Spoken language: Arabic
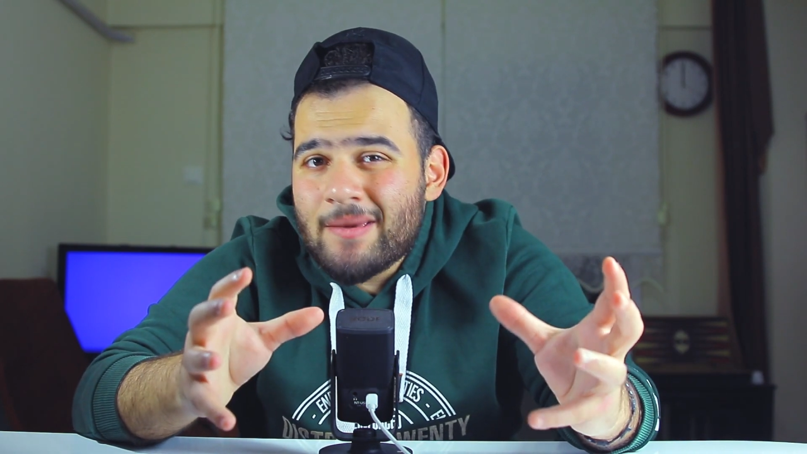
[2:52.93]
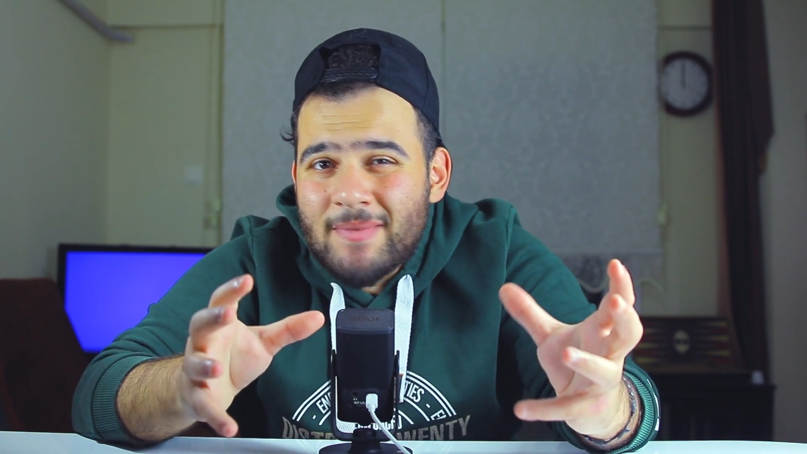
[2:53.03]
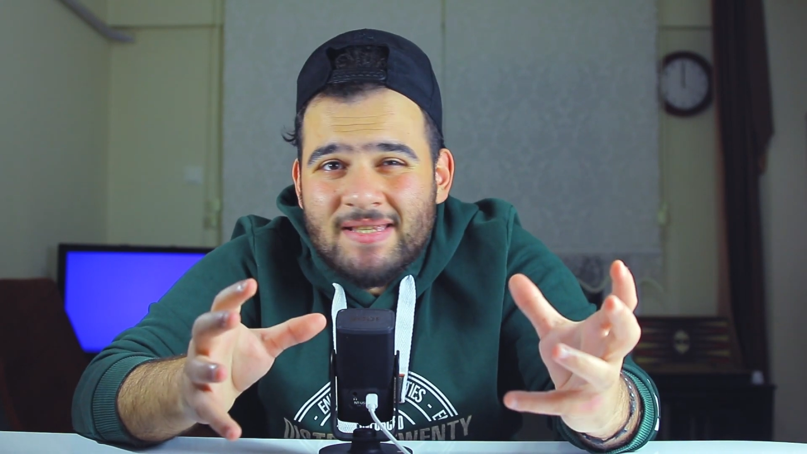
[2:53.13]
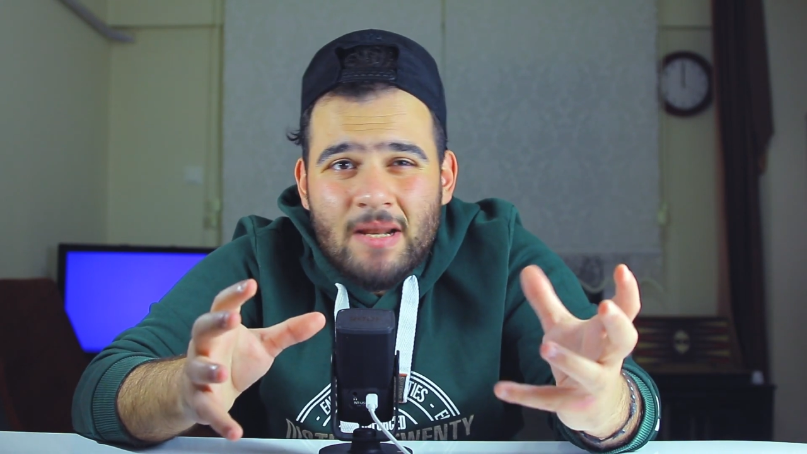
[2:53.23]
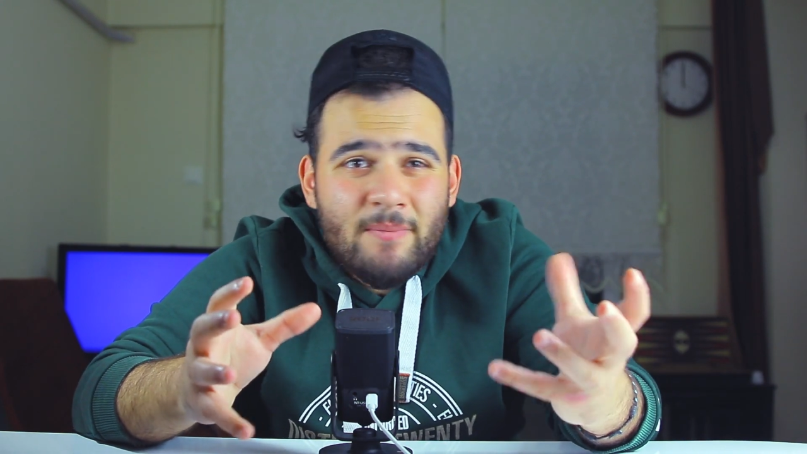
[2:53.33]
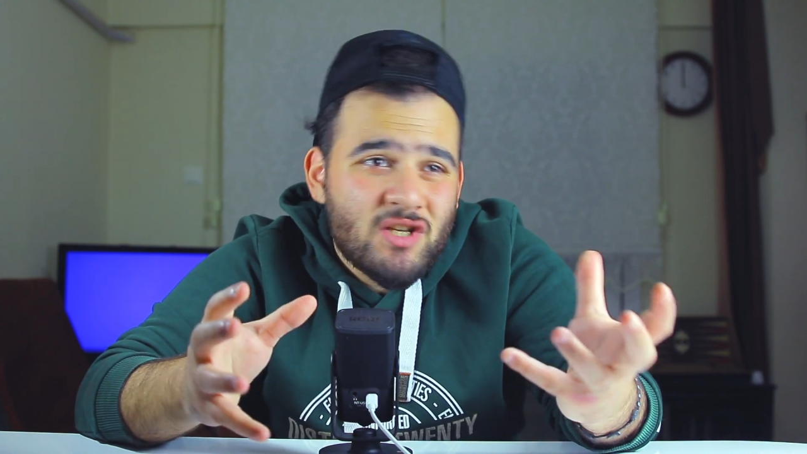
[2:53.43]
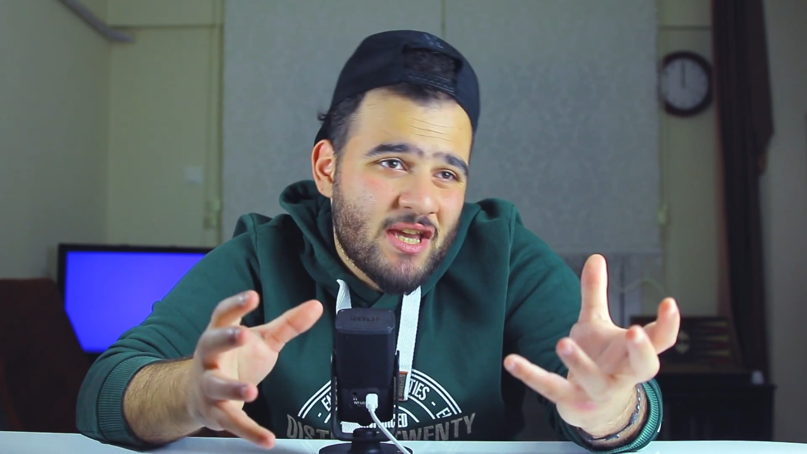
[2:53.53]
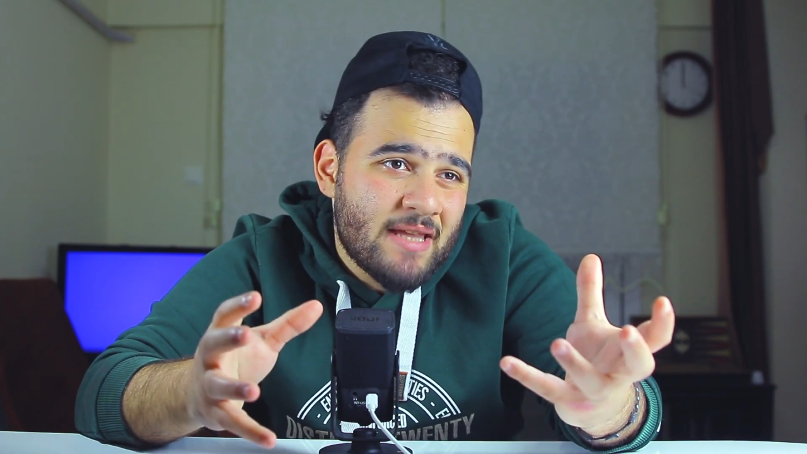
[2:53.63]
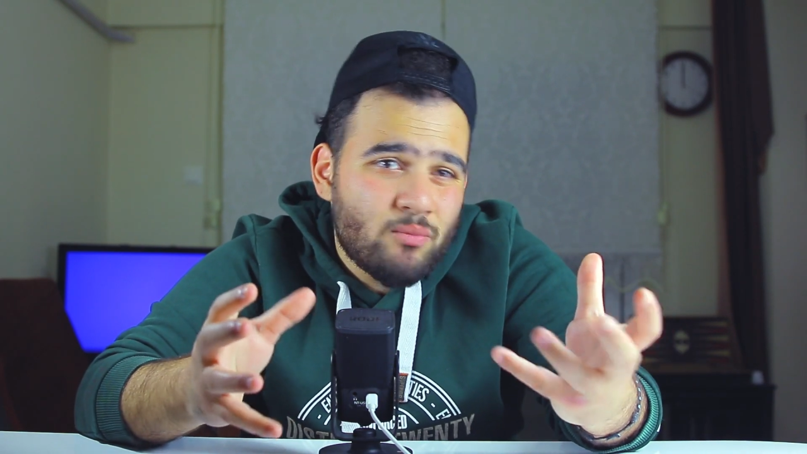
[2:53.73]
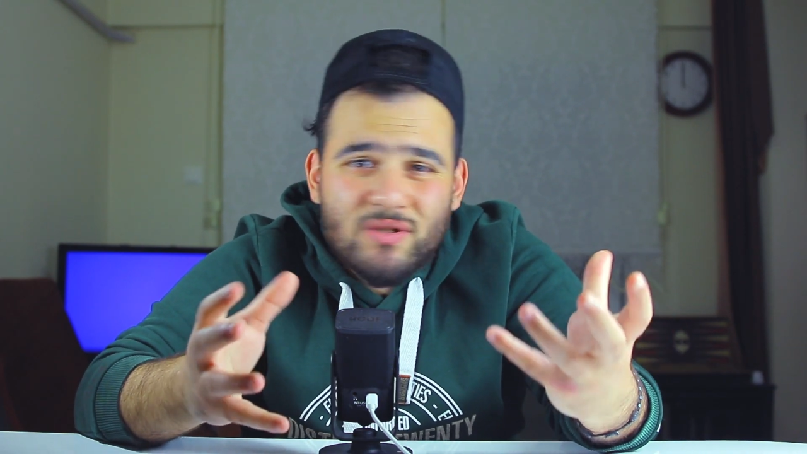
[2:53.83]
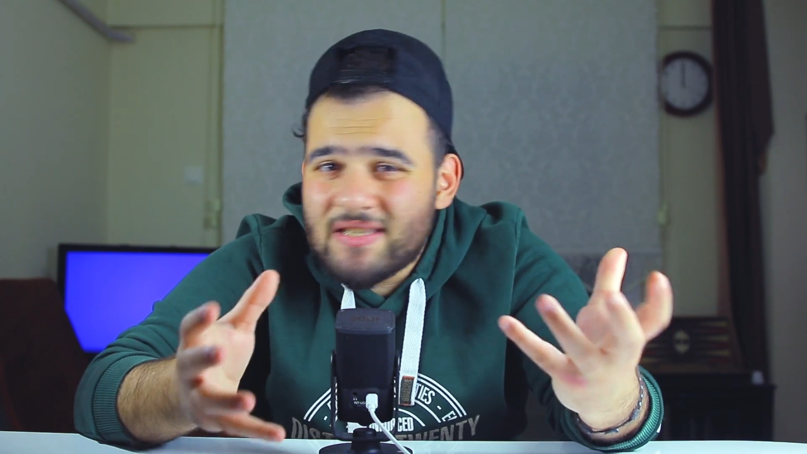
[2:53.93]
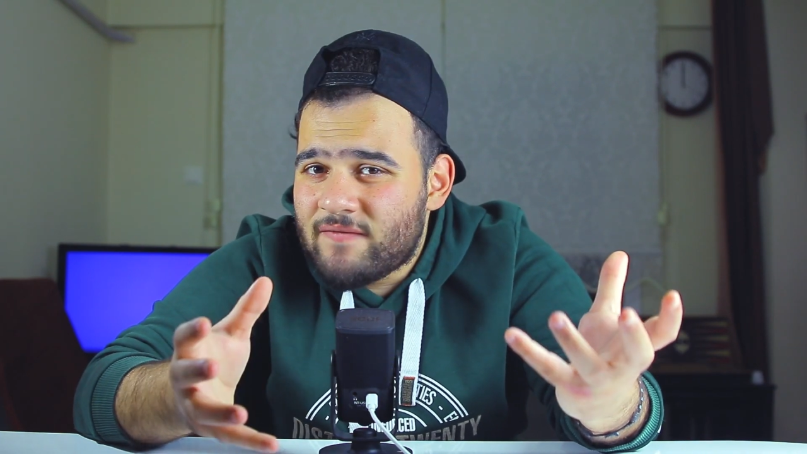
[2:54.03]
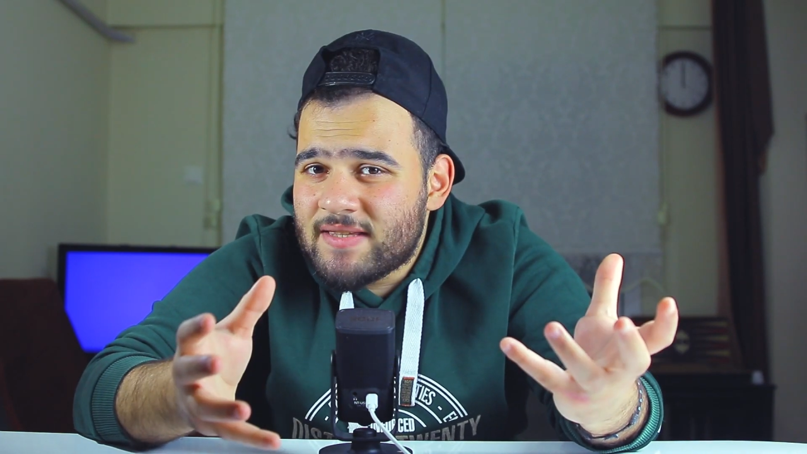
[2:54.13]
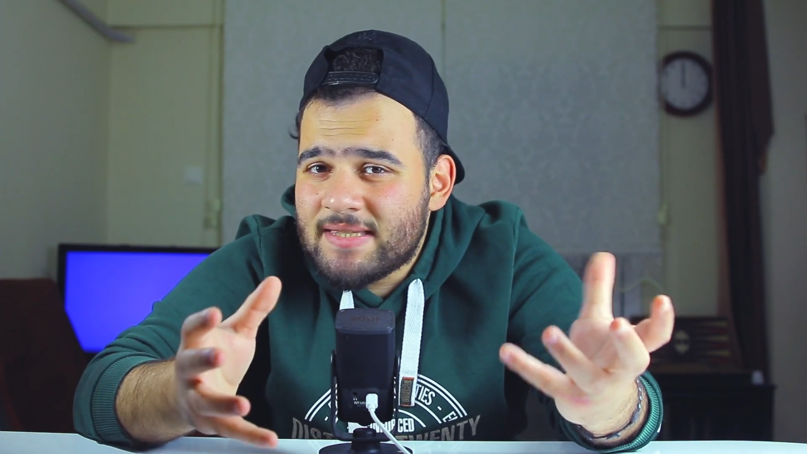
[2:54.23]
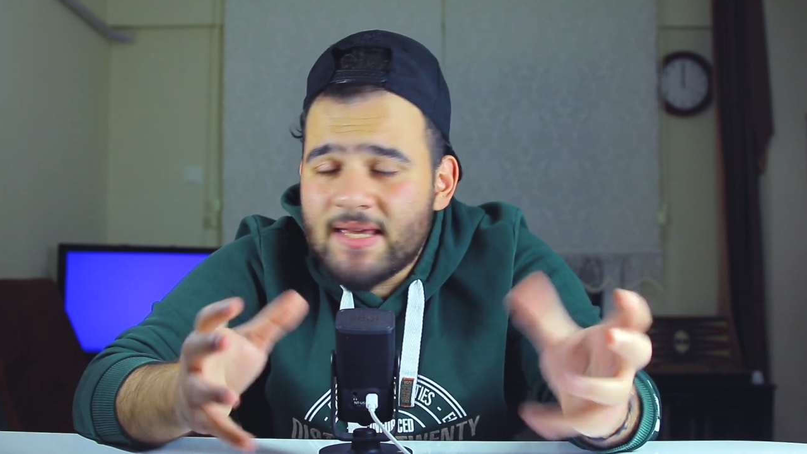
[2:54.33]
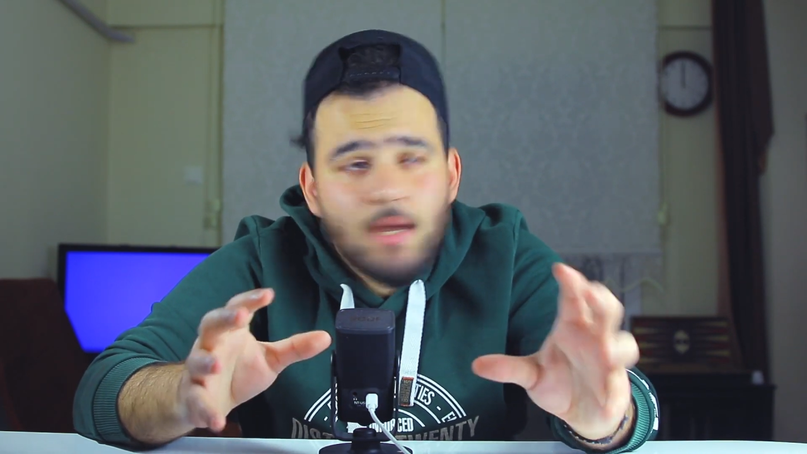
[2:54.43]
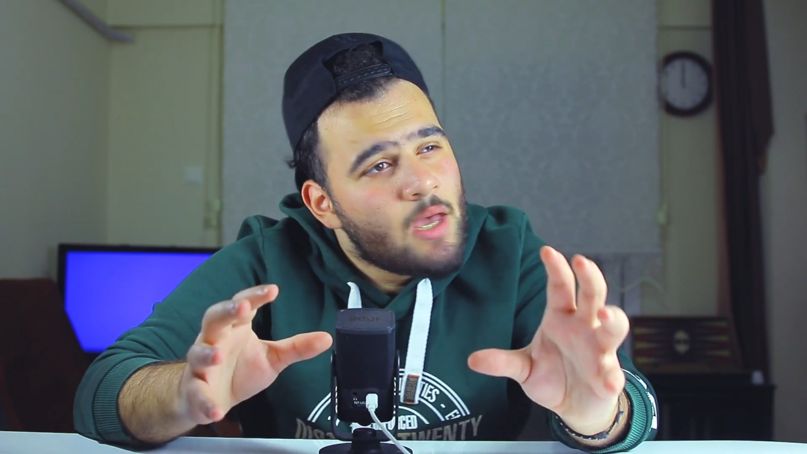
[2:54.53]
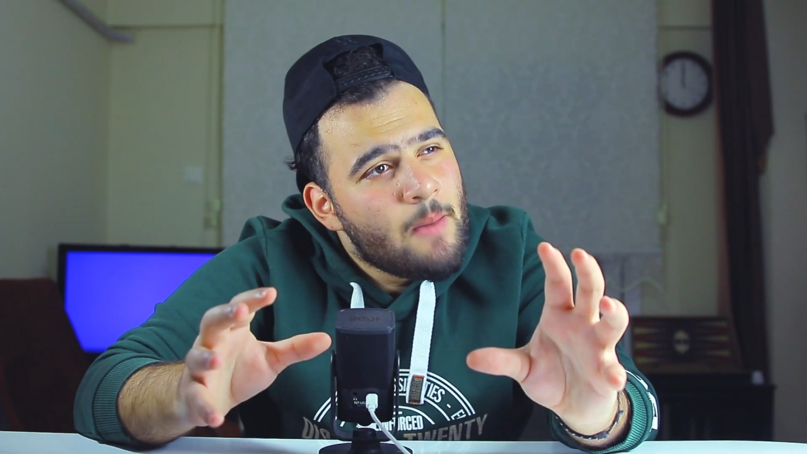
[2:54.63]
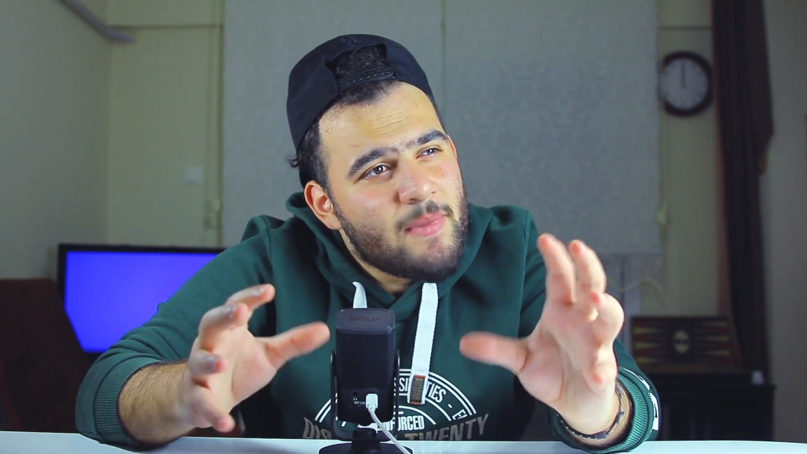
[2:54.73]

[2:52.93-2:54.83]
مثلا مشاهد مستفزه